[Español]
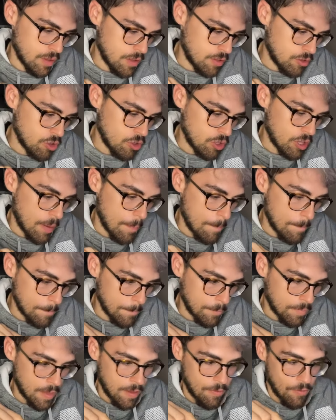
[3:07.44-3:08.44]
Tío, están.
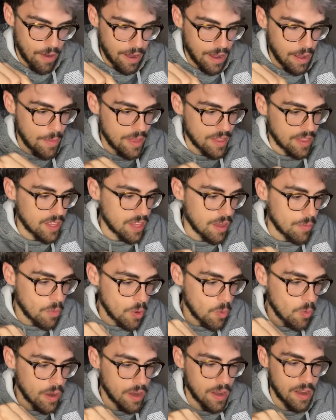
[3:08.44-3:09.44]
Francamente, están muy
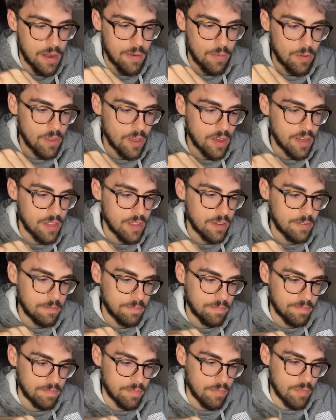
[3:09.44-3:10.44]
buenas las albóndigas.
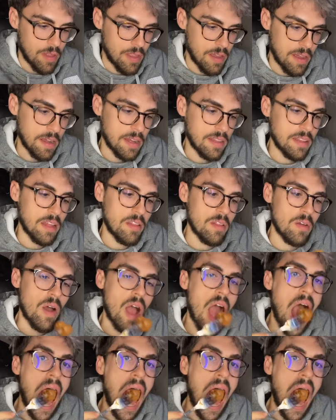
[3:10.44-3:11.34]
me está encantando.